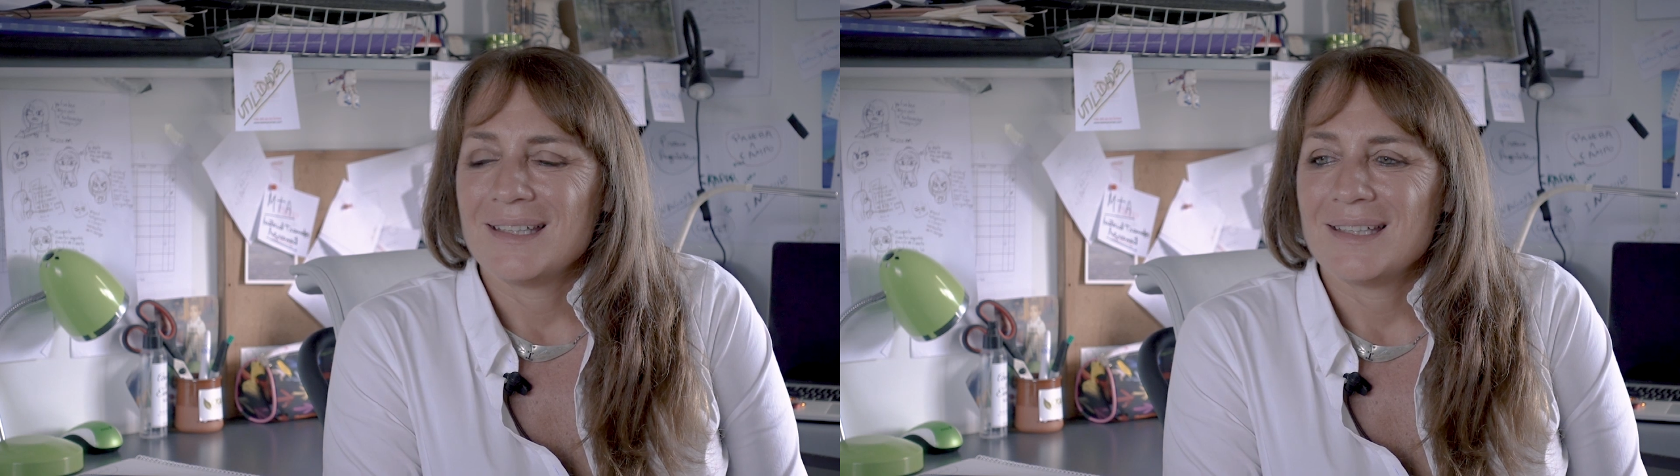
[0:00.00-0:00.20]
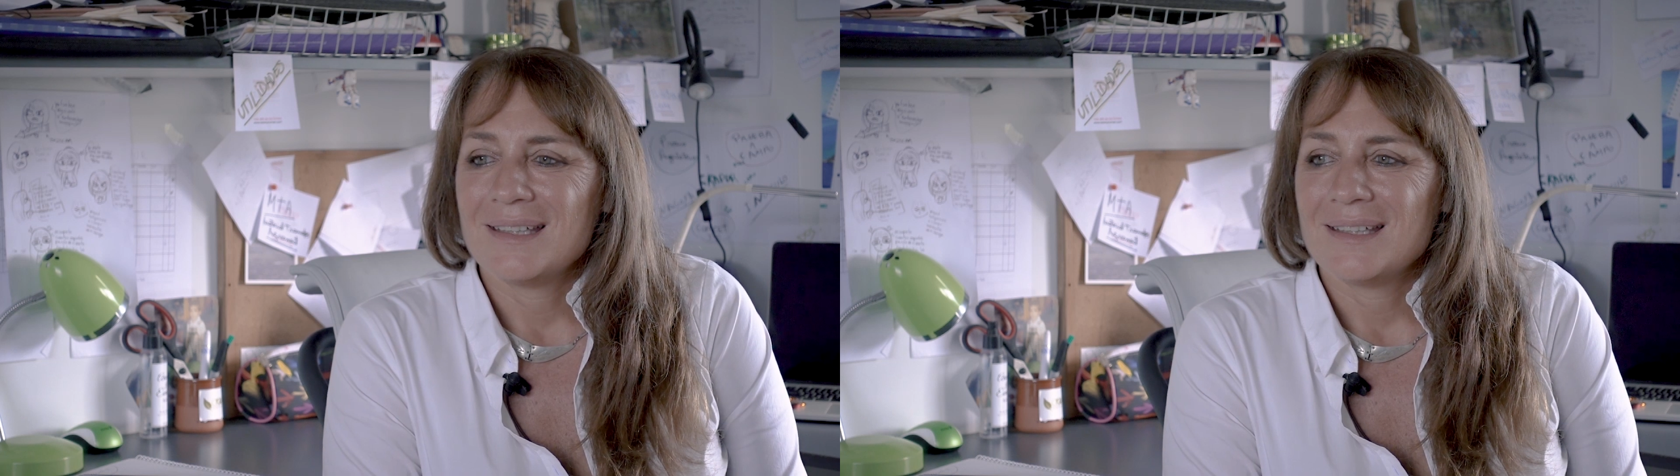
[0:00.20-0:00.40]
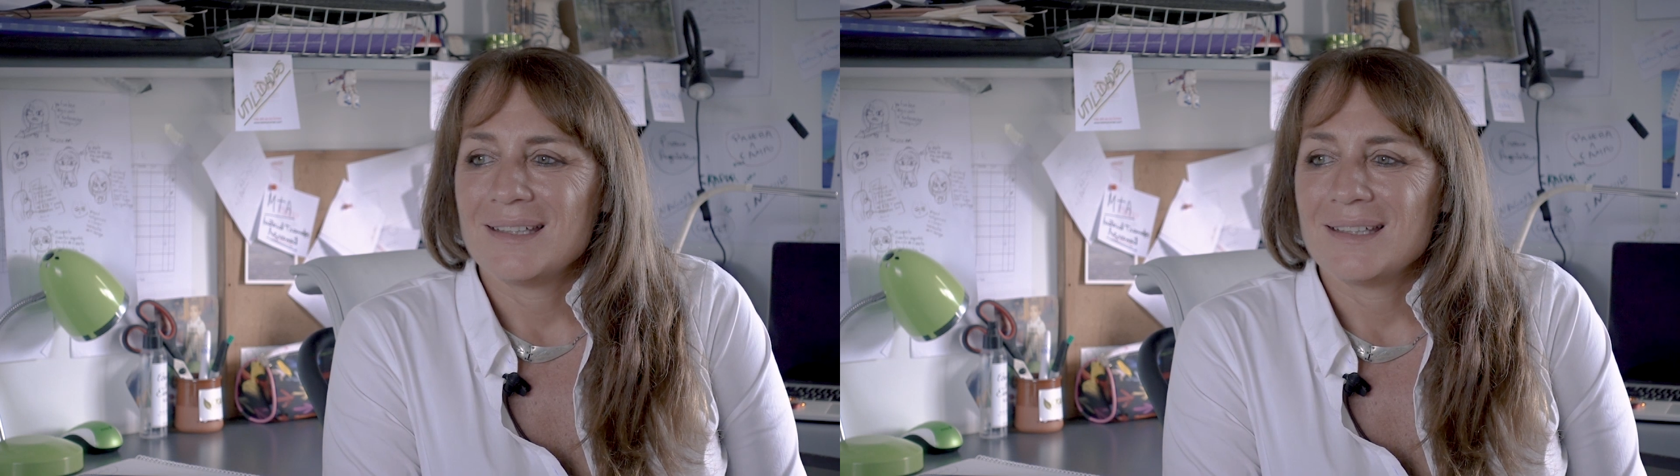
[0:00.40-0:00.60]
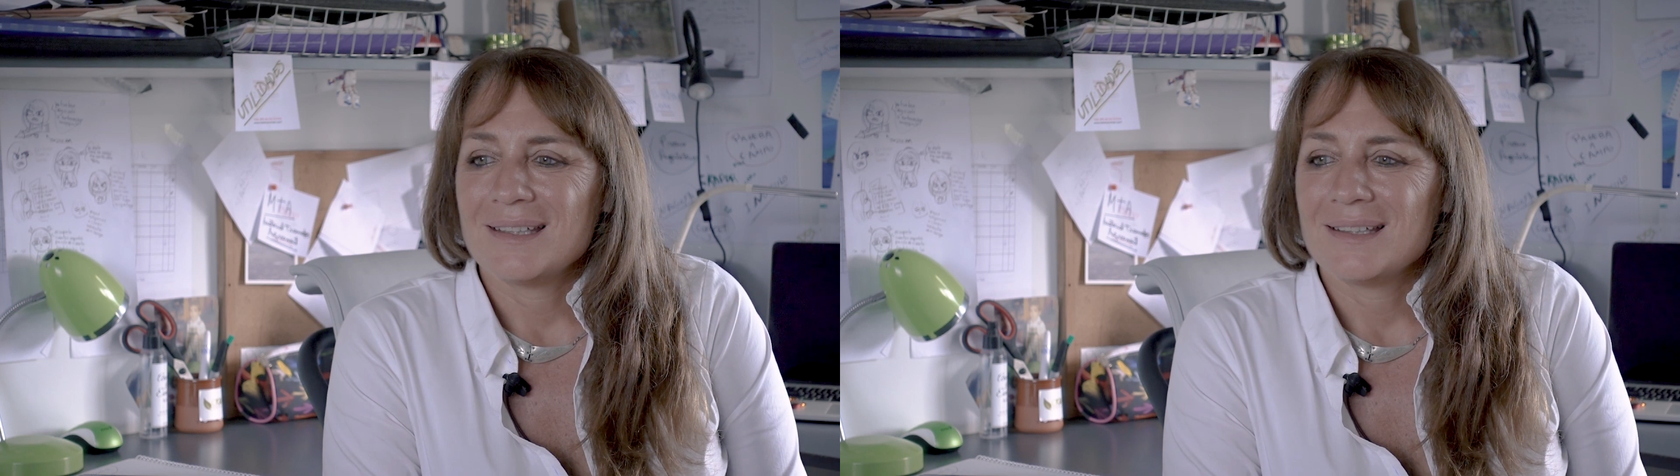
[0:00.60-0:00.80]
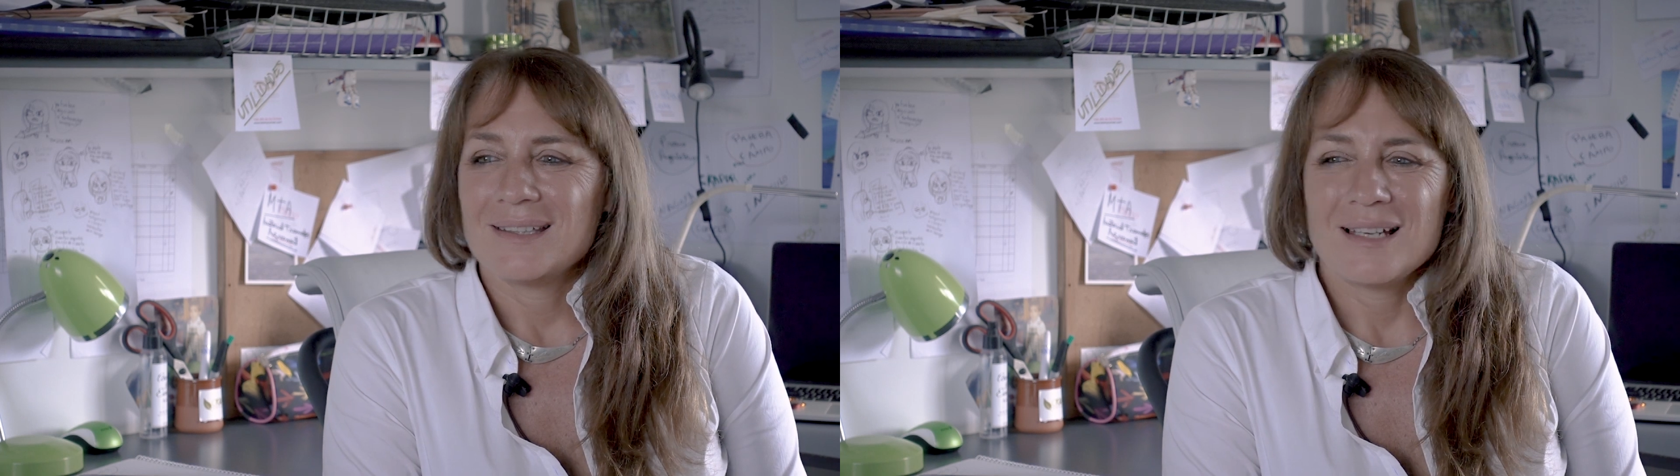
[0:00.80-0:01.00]

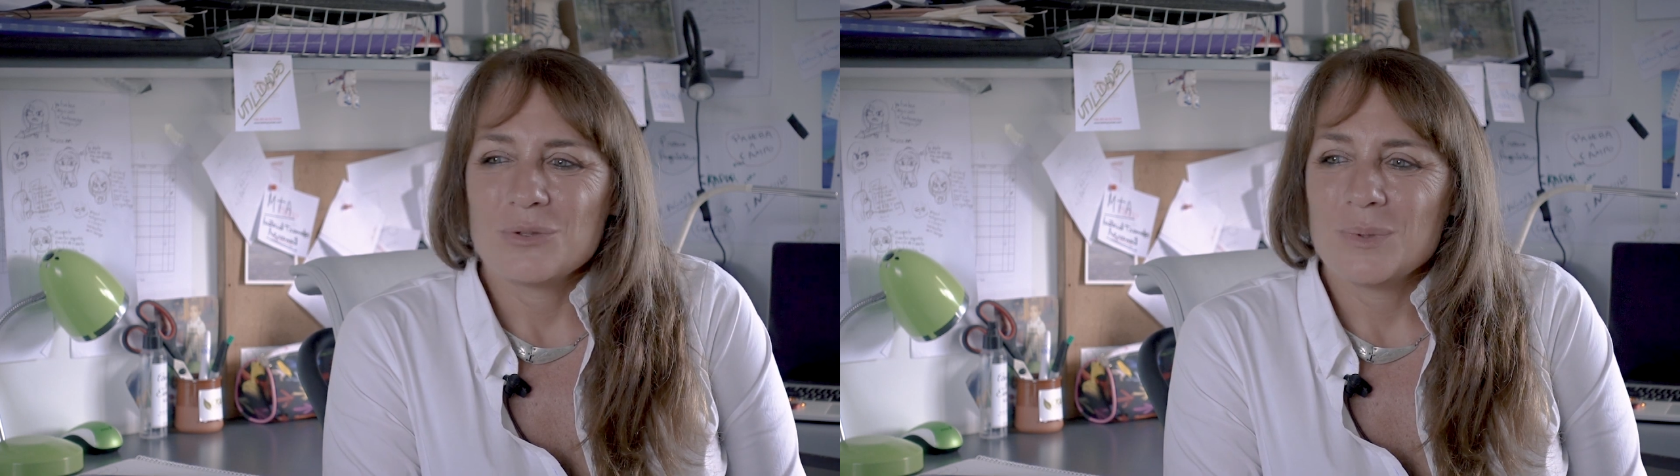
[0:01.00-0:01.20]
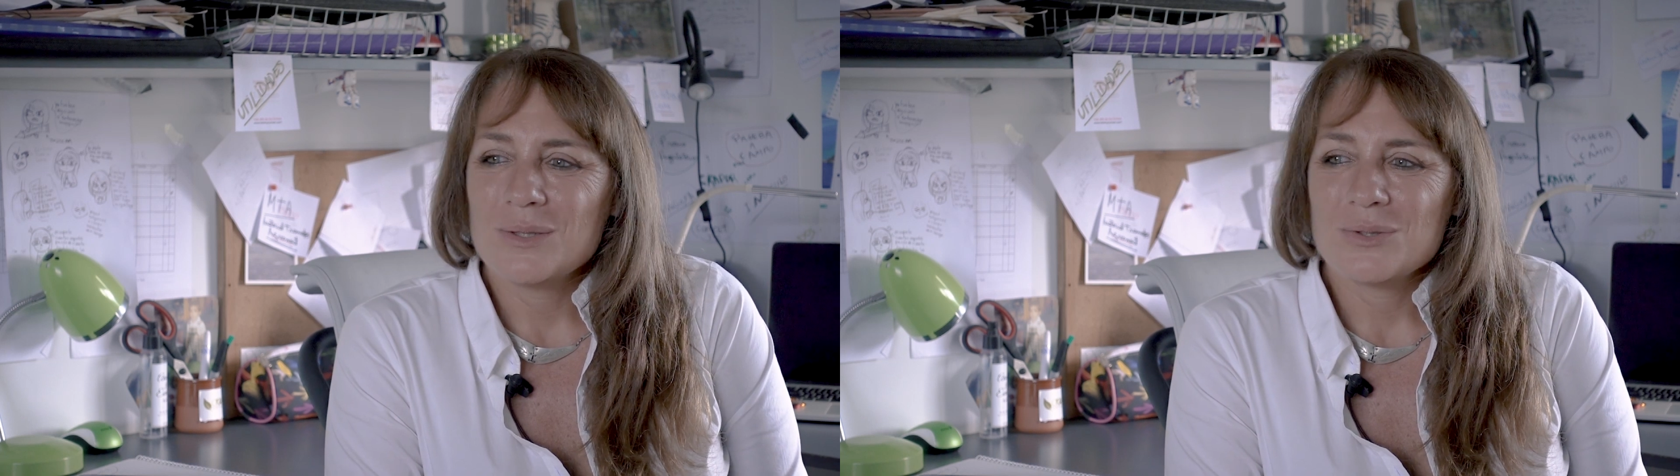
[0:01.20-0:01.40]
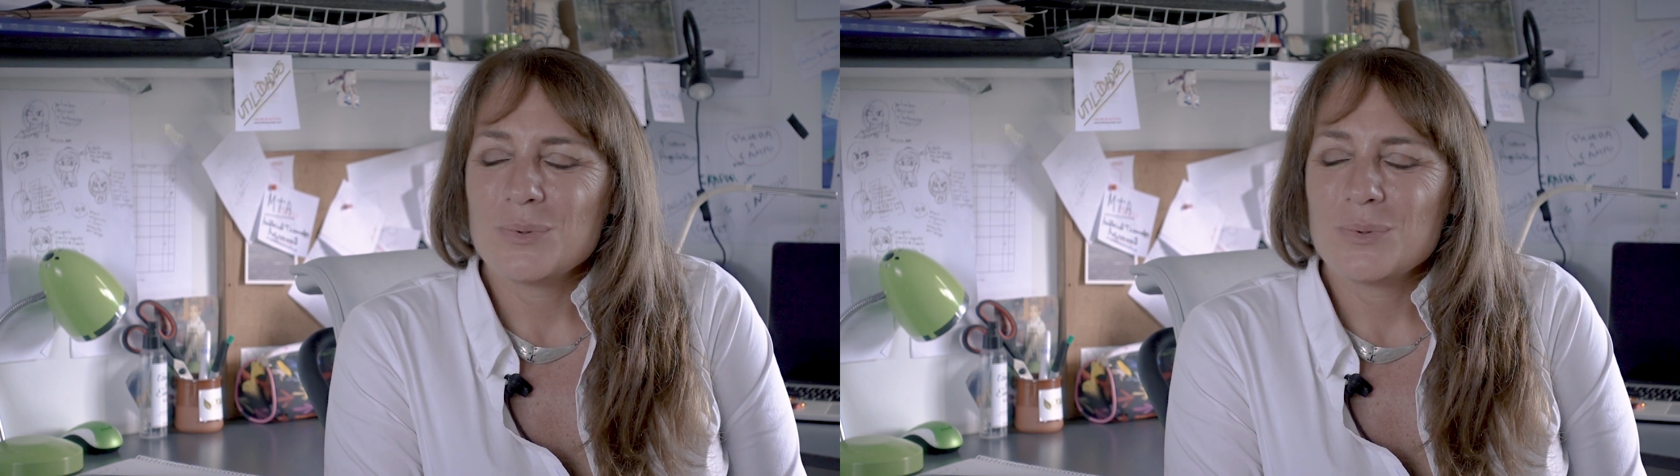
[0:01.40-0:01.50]
Este, la tuvieron,